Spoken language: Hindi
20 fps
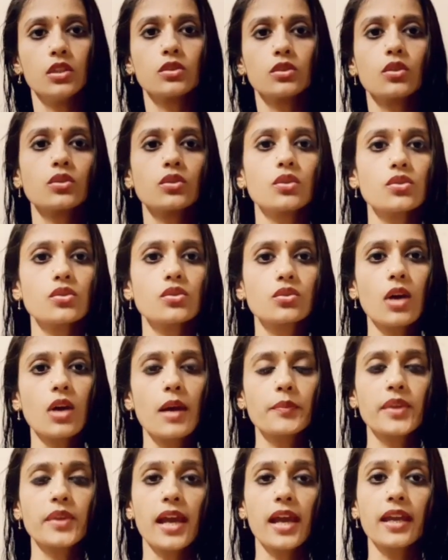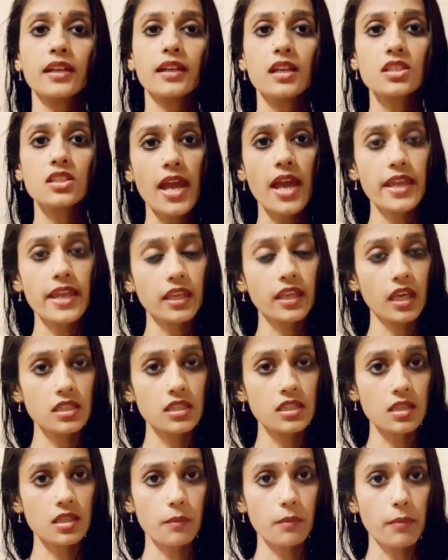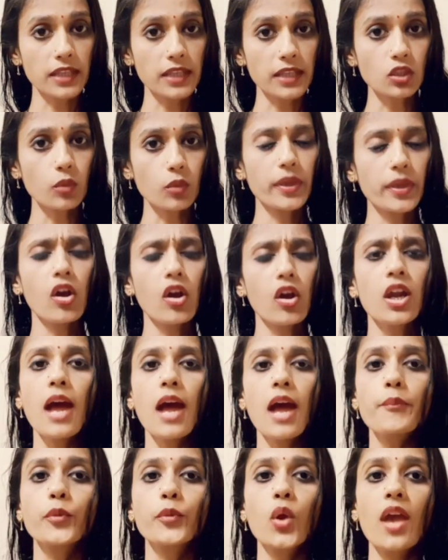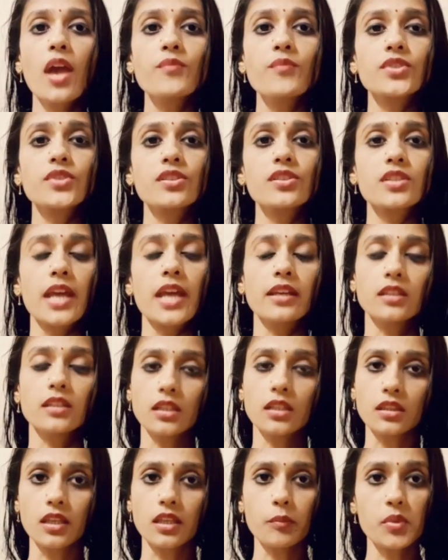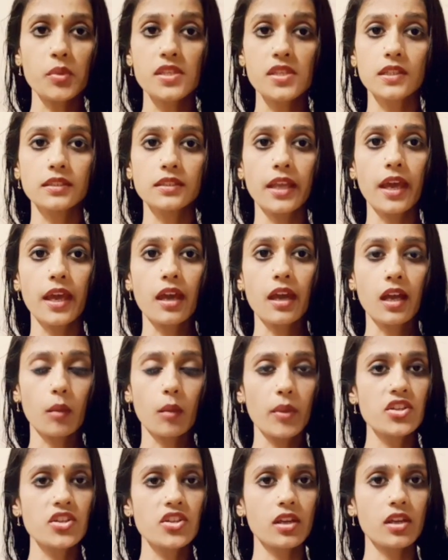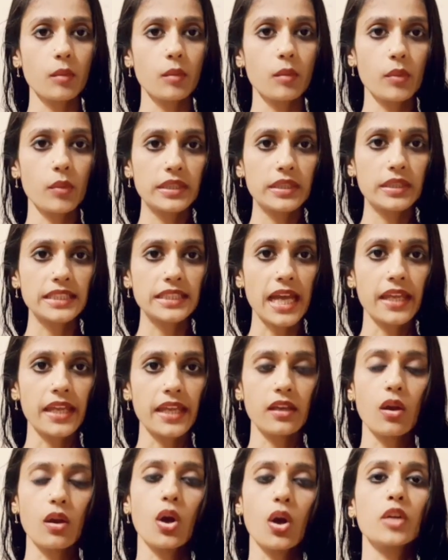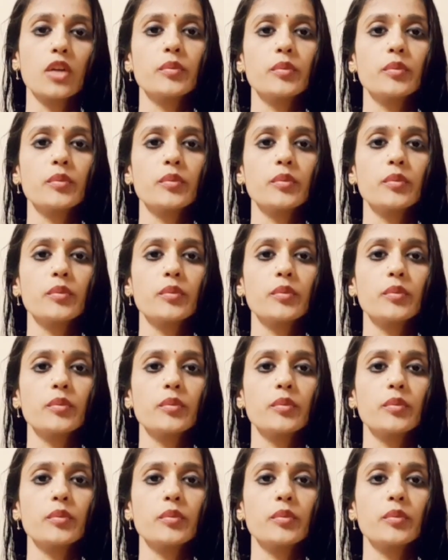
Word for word: तो दोस्तों आप क्या कहना चाहेंगे इन सब बातों पे और आपको एम सी स्टैंड कितने पसंद है कमेंट कर हमें बताएं और